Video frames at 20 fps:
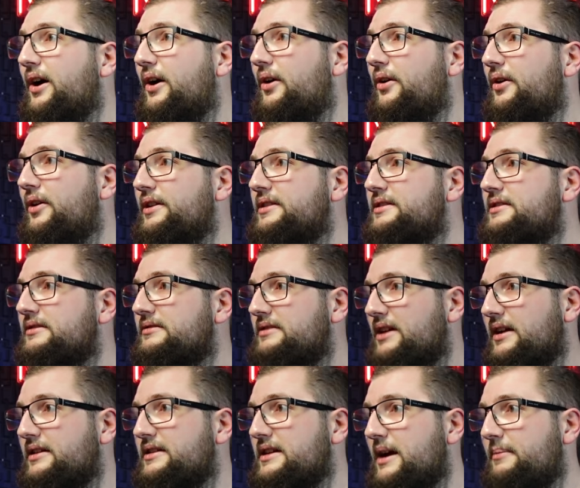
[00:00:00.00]
Und
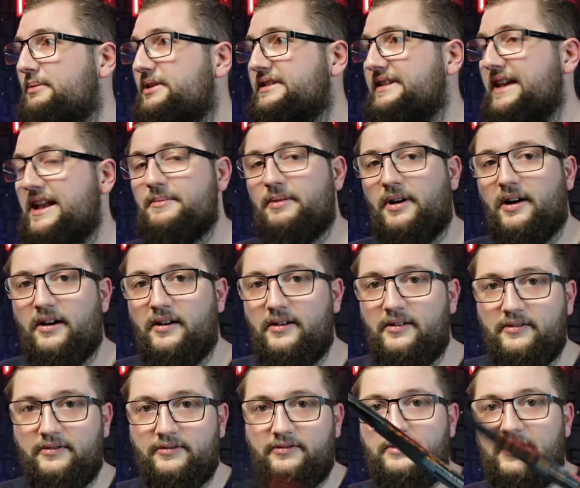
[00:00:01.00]
ja, die habe ich selber
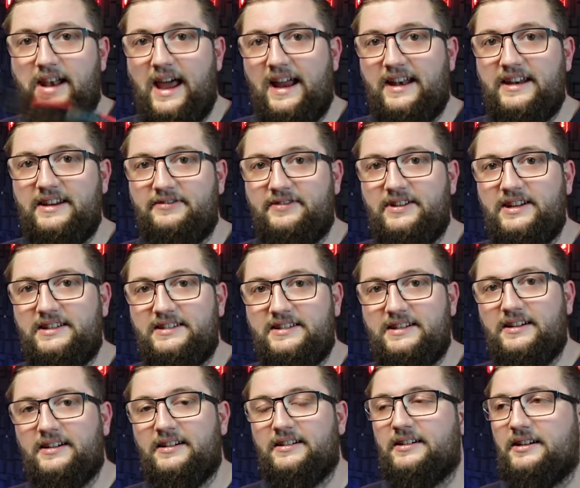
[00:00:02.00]

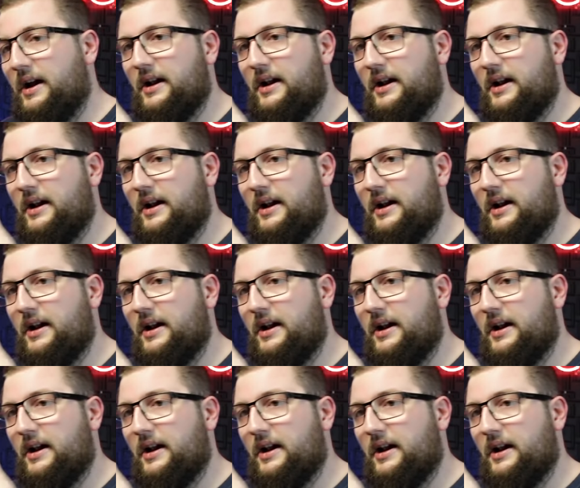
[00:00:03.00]
vladifiziert.